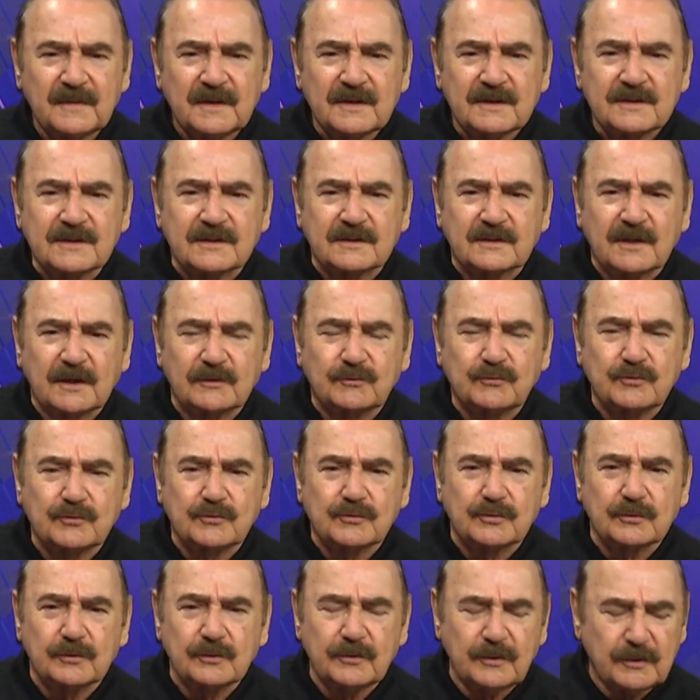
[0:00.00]

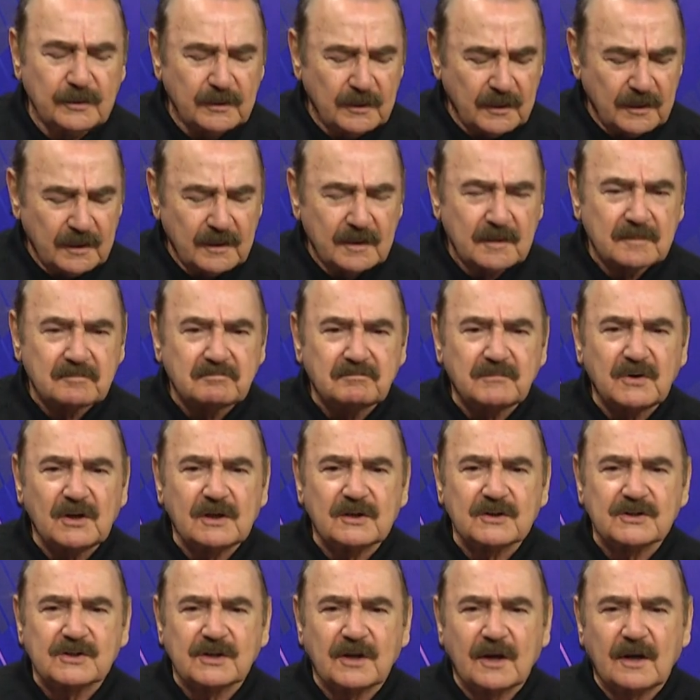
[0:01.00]
statüsünü
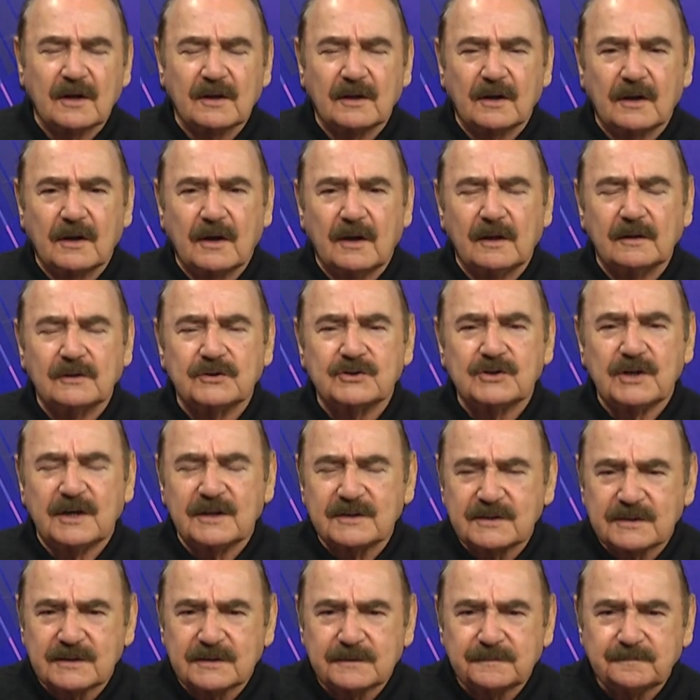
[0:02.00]
bilgisayarlara
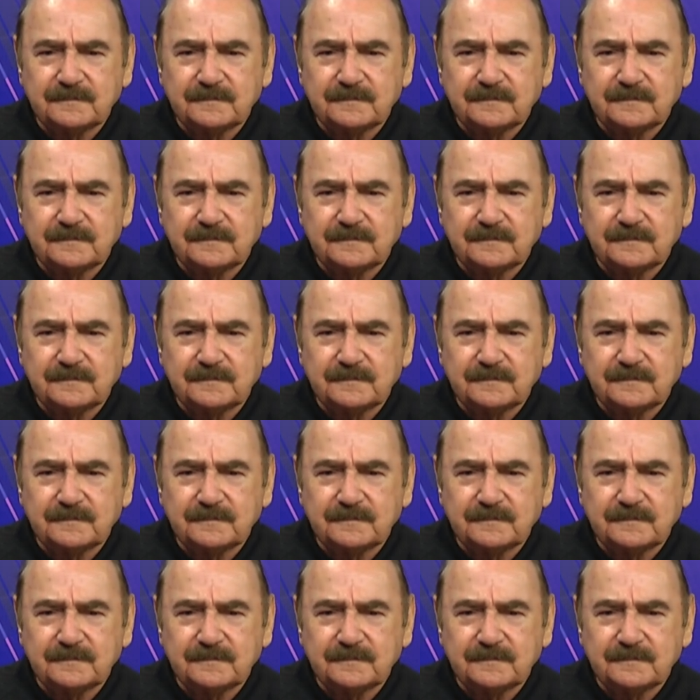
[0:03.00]
alacağız.